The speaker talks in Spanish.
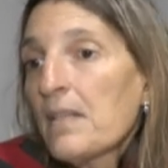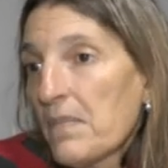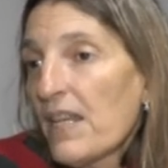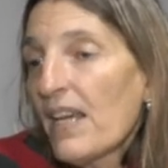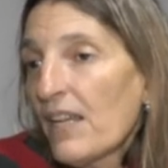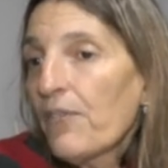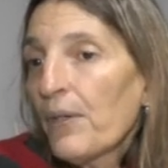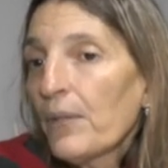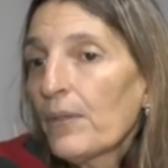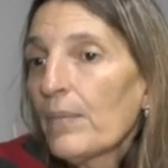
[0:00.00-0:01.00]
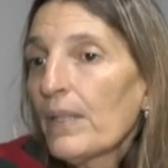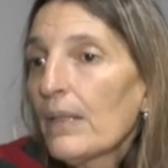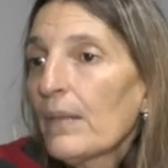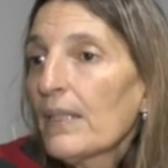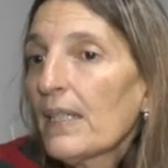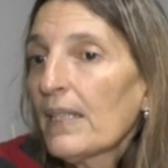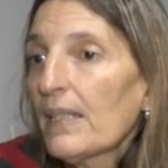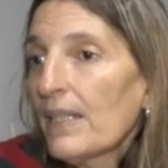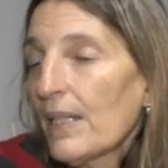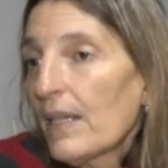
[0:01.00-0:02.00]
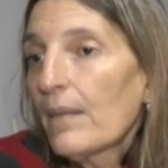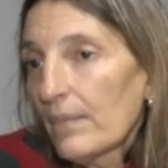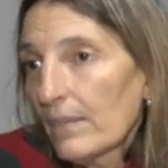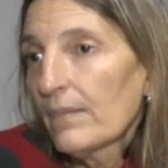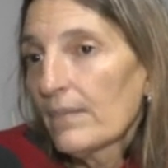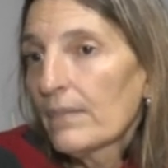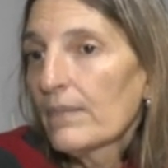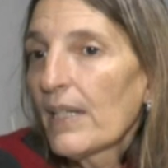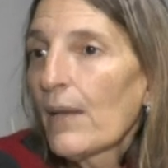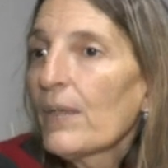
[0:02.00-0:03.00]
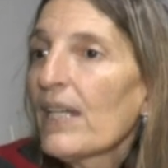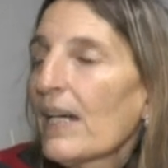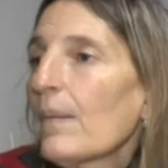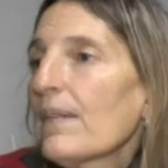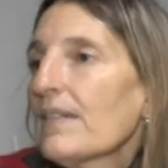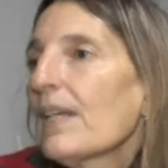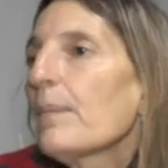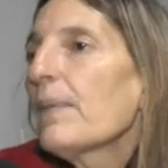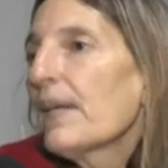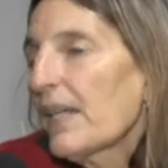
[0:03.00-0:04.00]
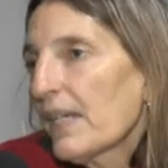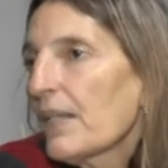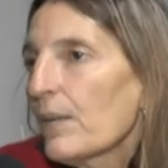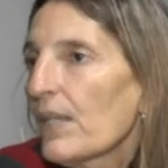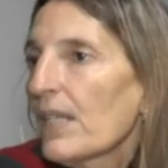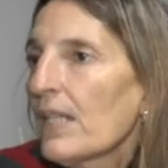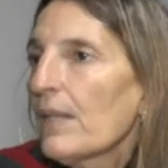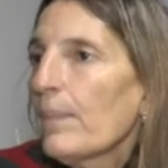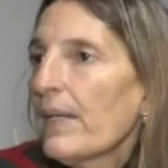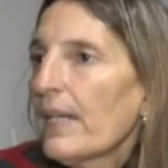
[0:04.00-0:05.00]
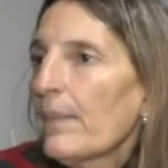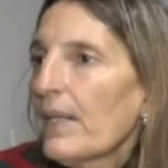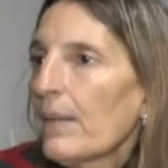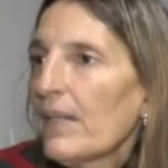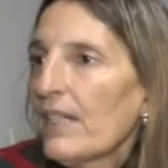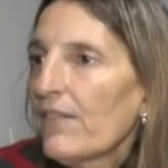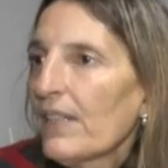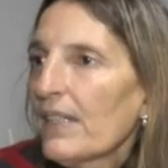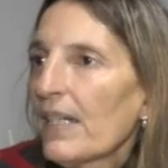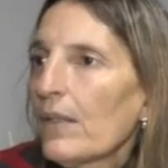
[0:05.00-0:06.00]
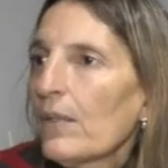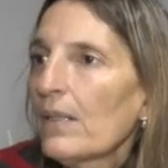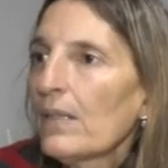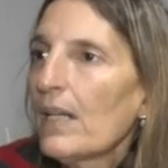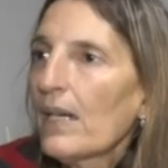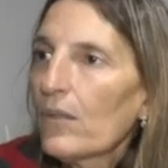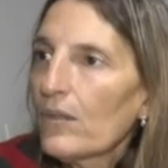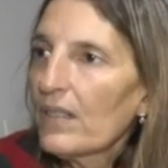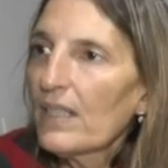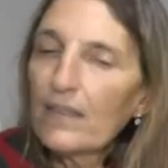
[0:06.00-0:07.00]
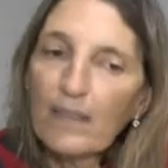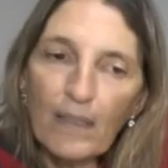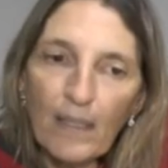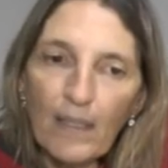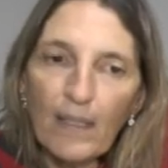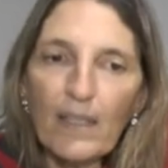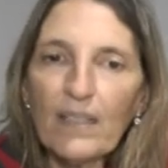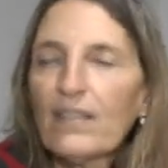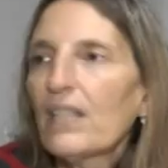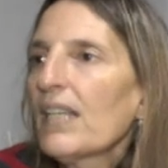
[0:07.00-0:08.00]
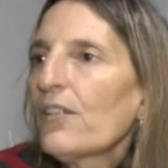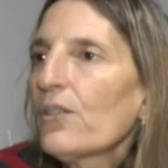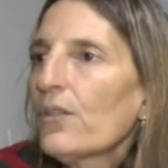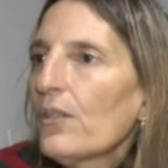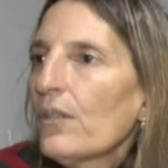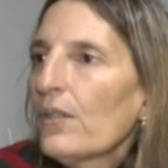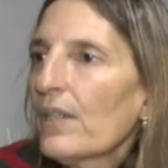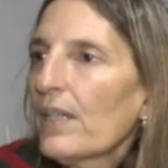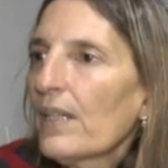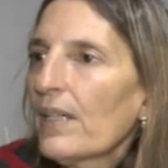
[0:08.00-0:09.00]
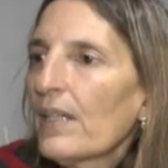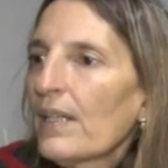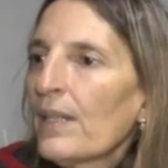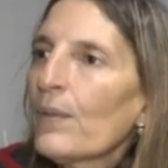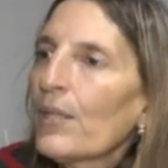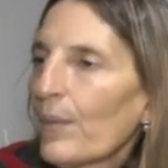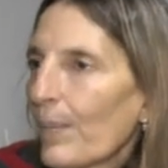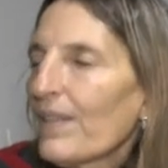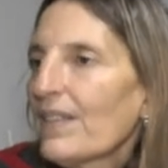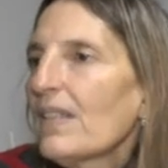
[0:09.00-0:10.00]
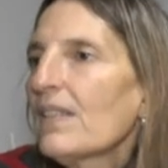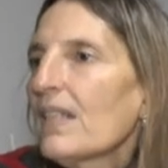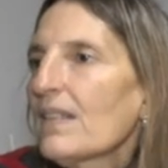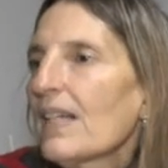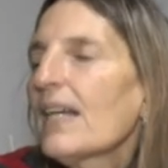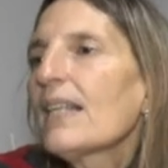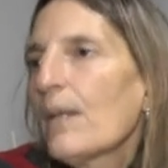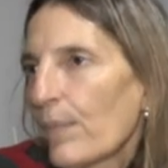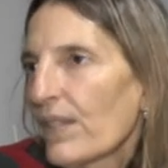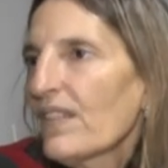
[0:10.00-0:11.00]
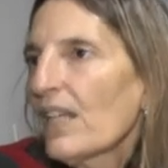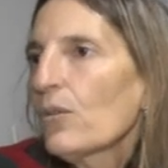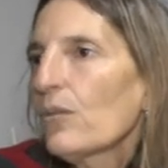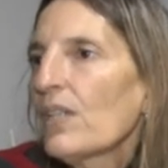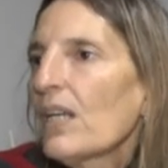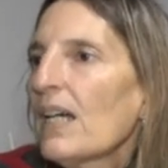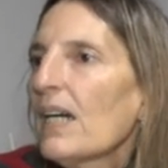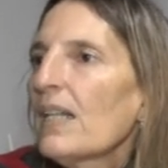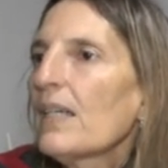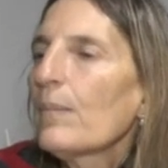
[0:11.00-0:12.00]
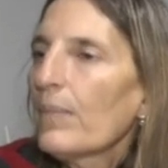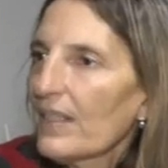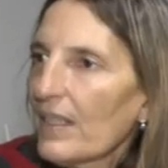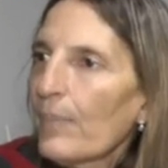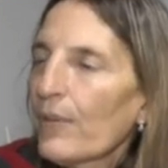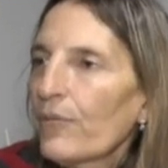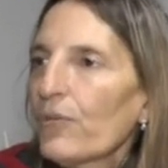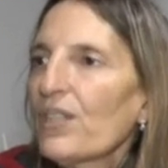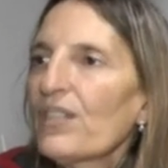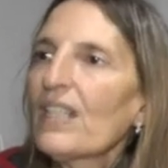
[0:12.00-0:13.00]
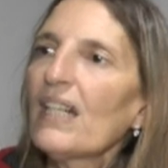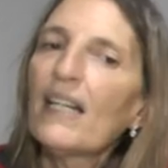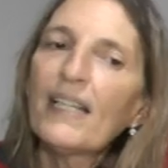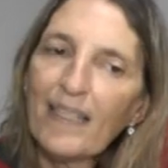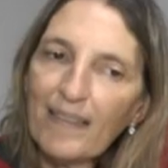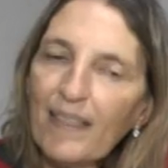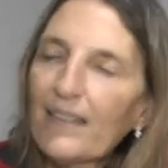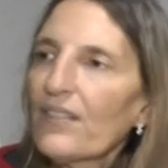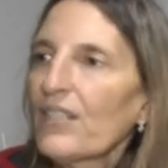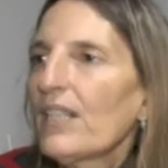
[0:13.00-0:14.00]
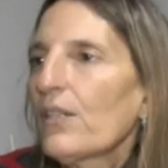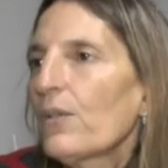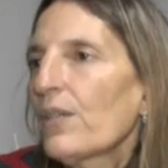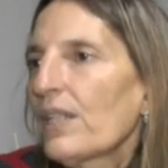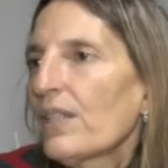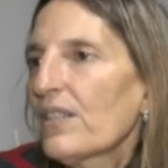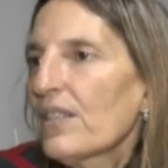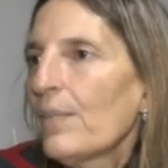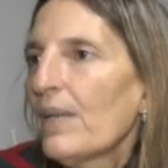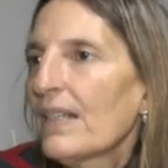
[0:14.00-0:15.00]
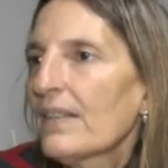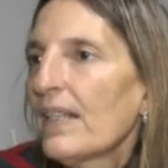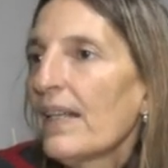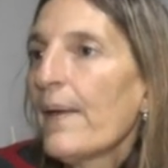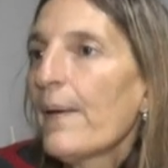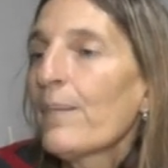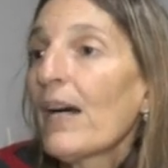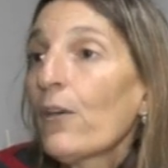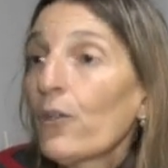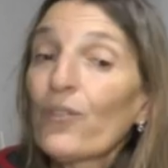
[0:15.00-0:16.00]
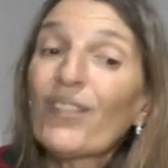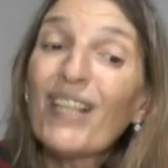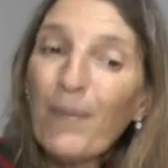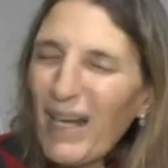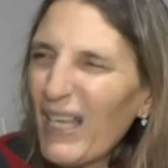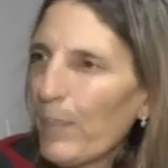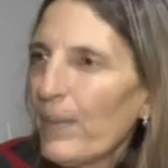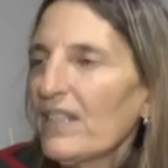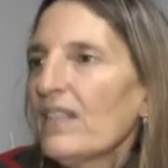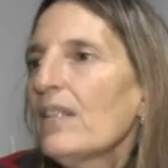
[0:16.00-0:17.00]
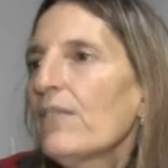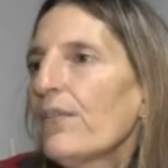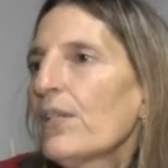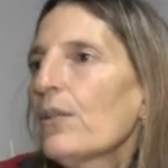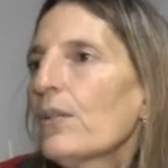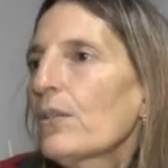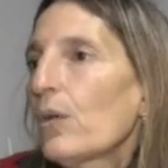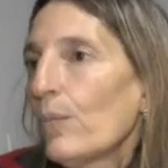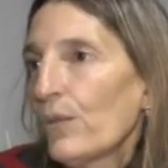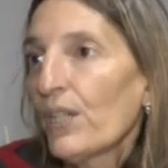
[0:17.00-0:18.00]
Y ahí fue cuando me di cuenta que tenía una buena capacidad para escribir, para, manifestar las cosas que siento eh, y bueno, me empecé a interesar y empecé a estudiar y empecé a profundizar y a hacer talleres con gente ya más, más conocida, más específicos, como